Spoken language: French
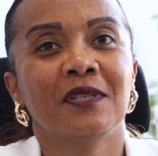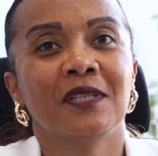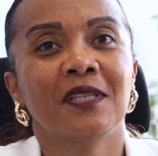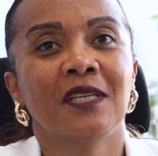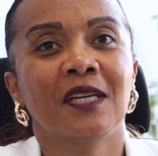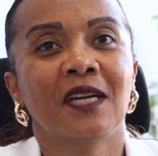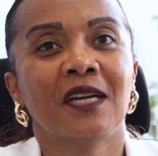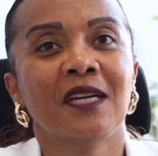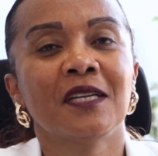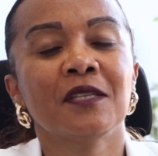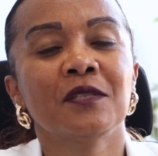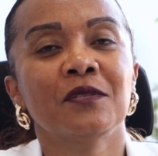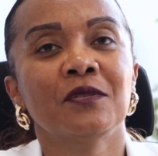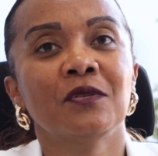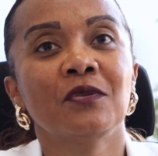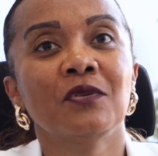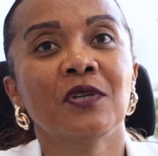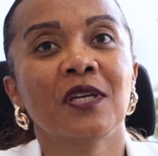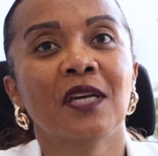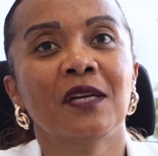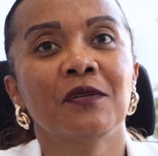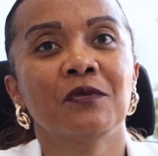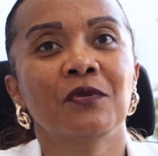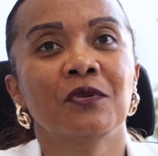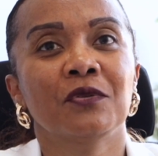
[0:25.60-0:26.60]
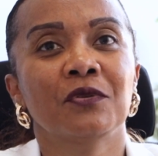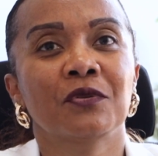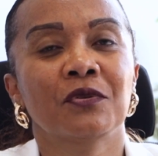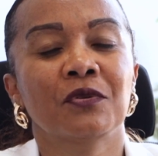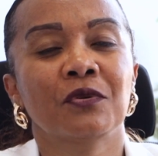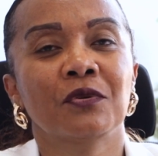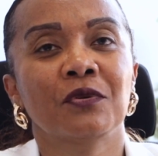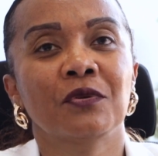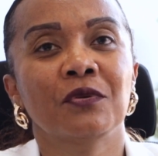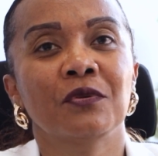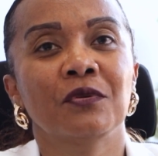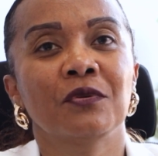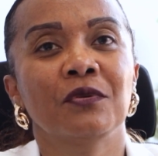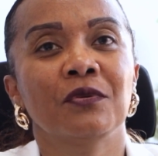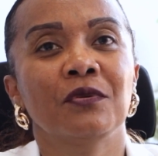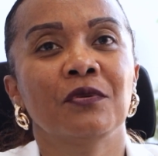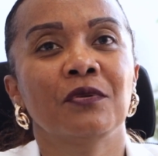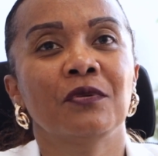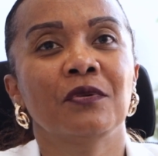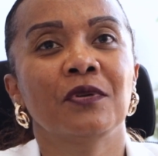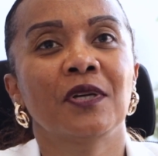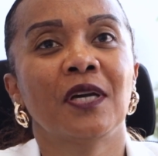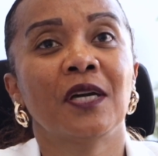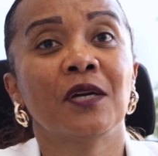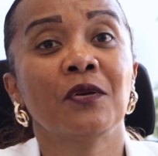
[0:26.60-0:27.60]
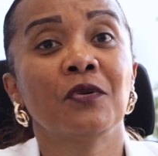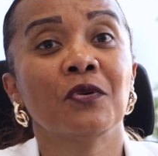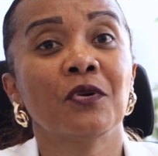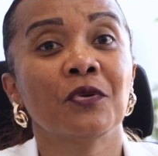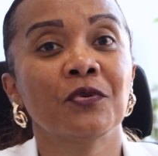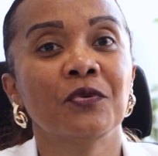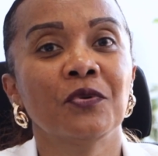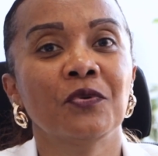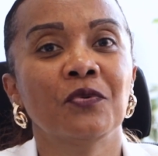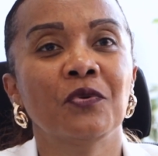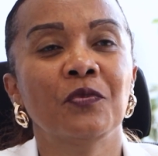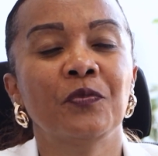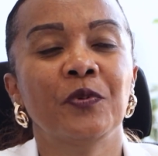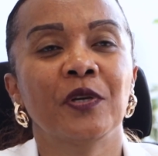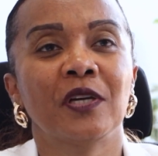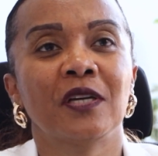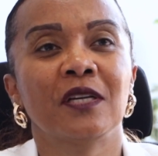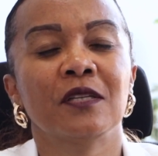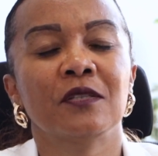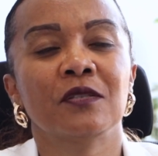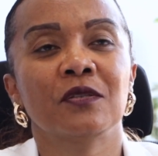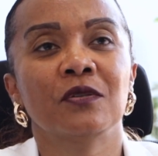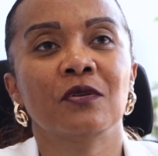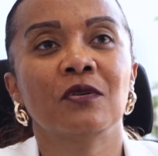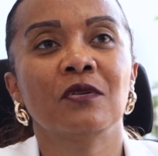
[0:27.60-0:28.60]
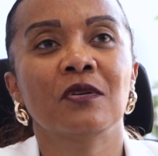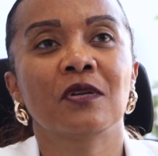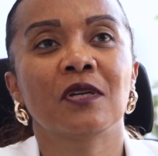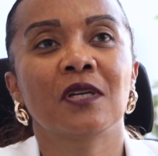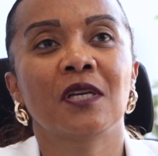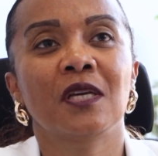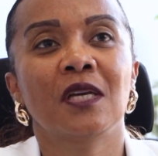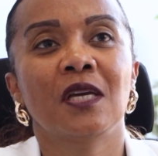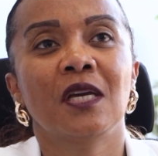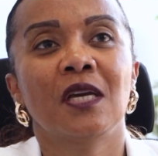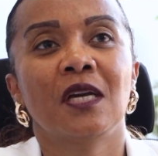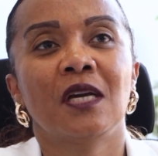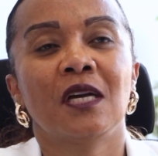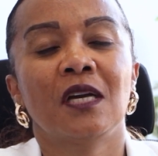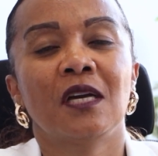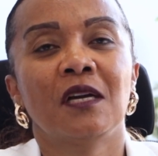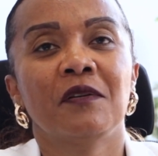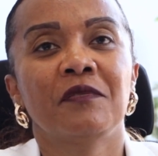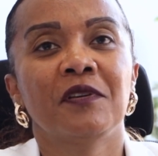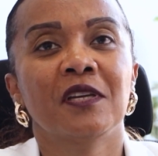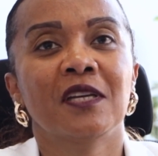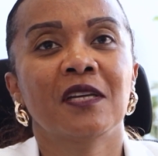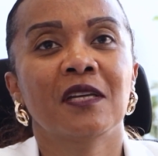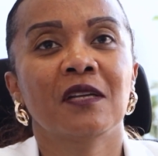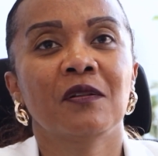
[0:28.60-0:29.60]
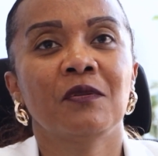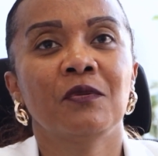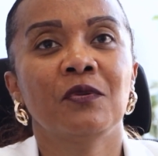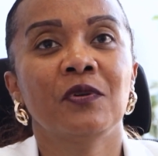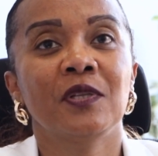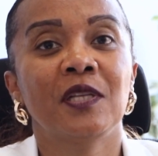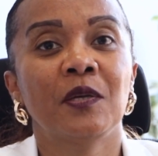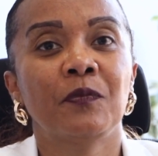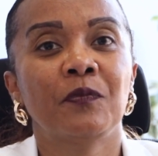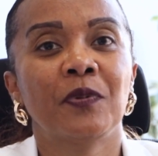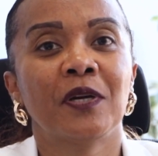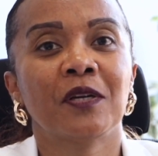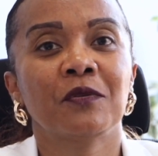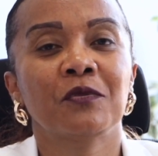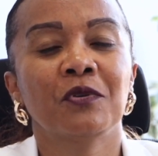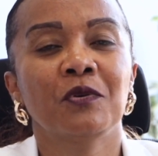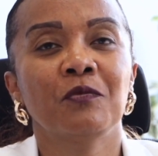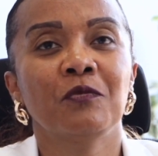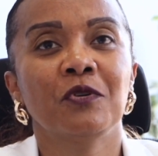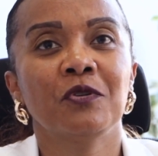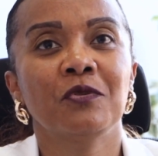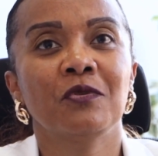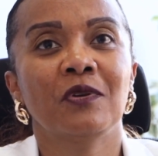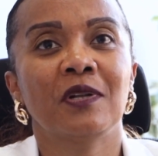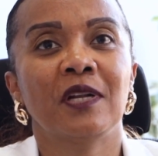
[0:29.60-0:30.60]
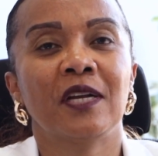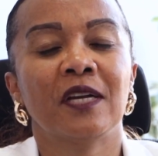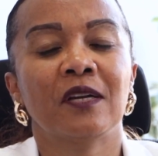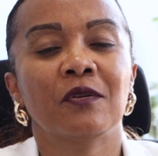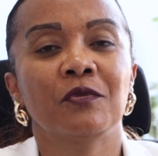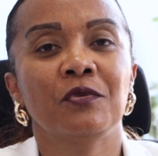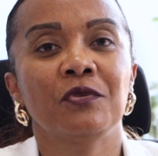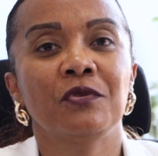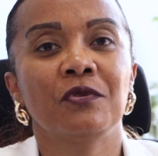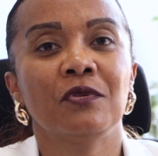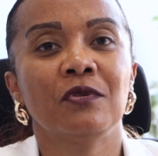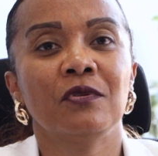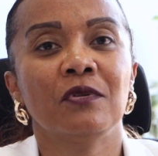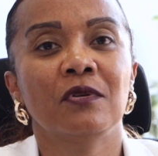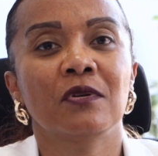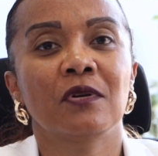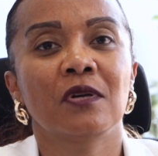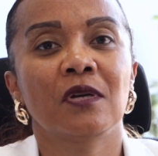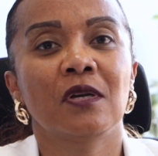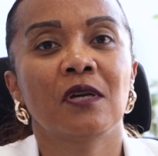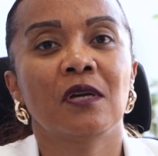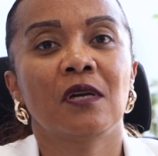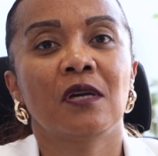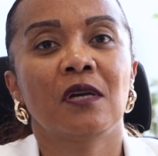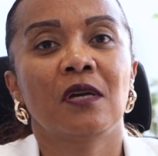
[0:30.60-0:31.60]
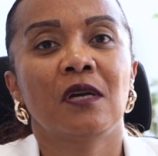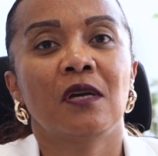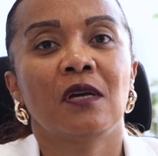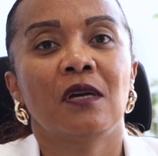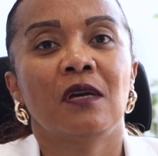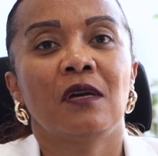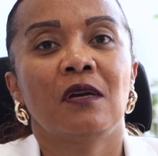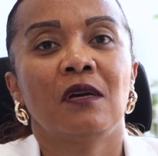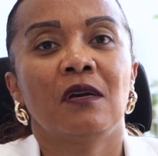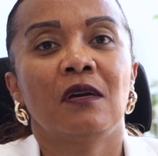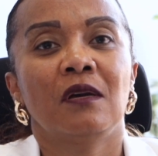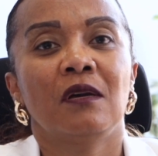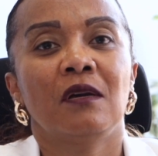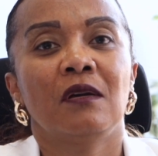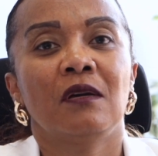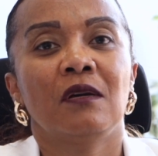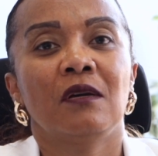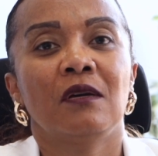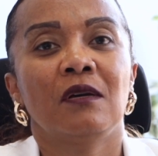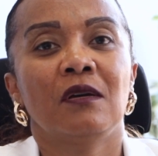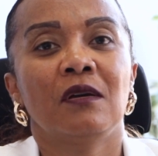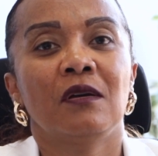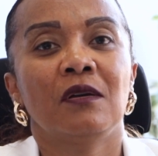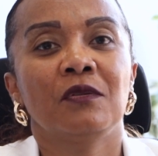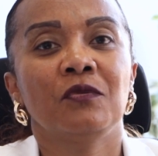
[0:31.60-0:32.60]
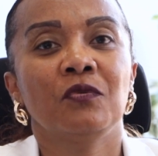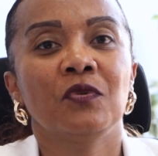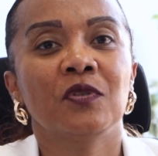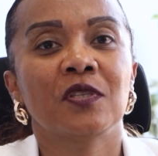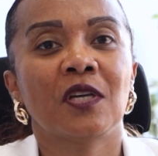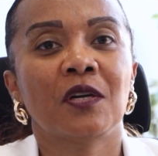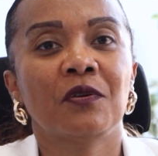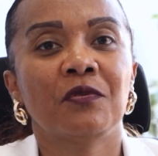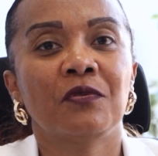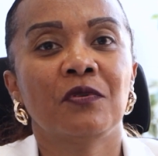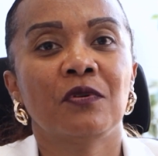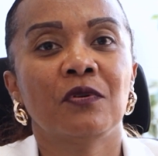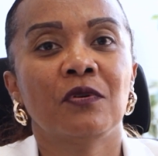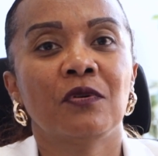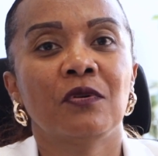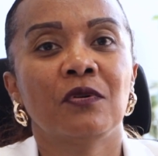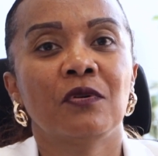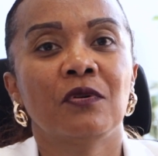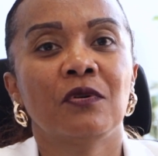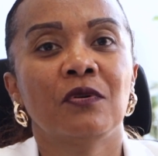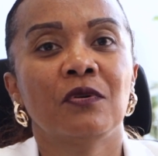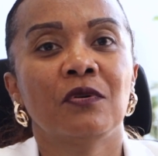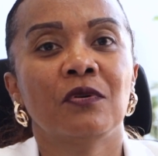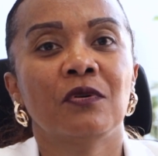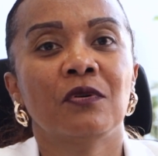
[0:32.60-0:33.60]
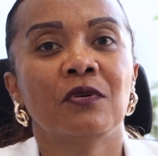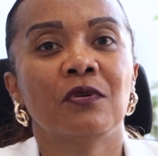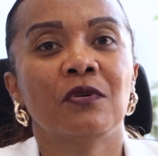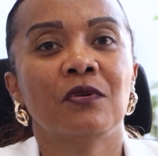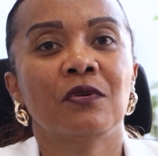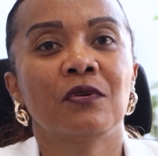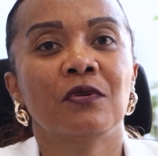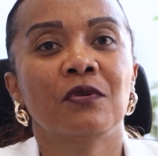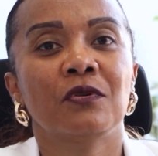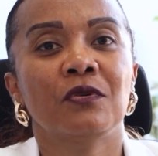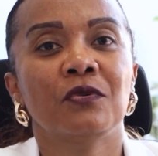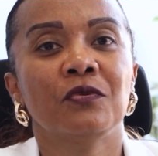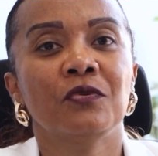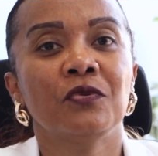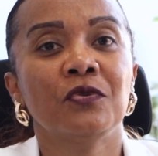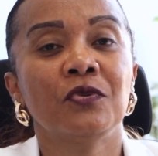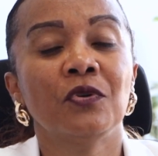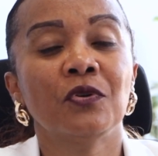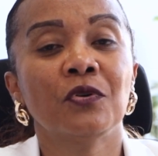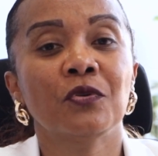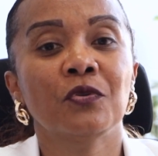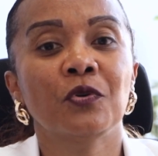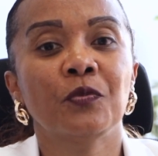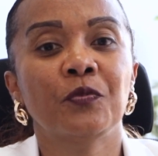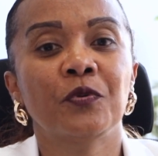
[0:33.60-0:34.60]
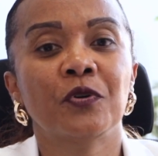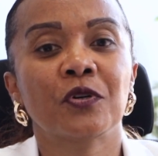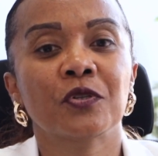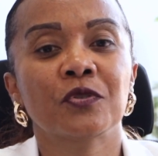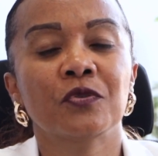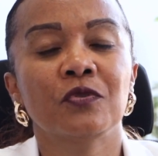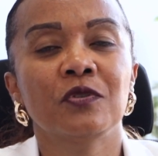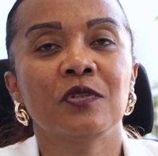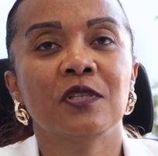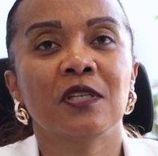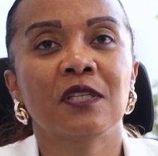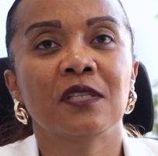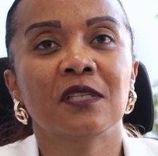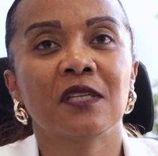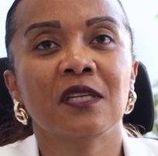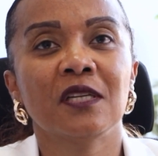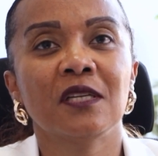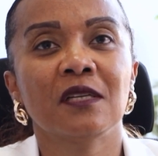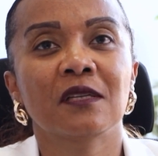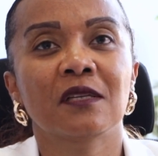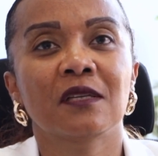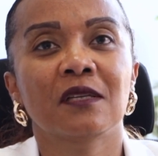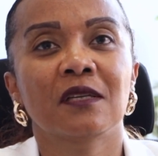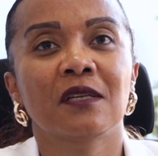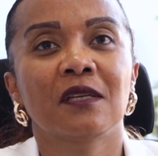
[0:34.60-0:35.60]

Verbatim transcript: Grâce donc à notre euh, accord de coopération avec le département de La Réunion, euh, nous avons eu donc l'opportunité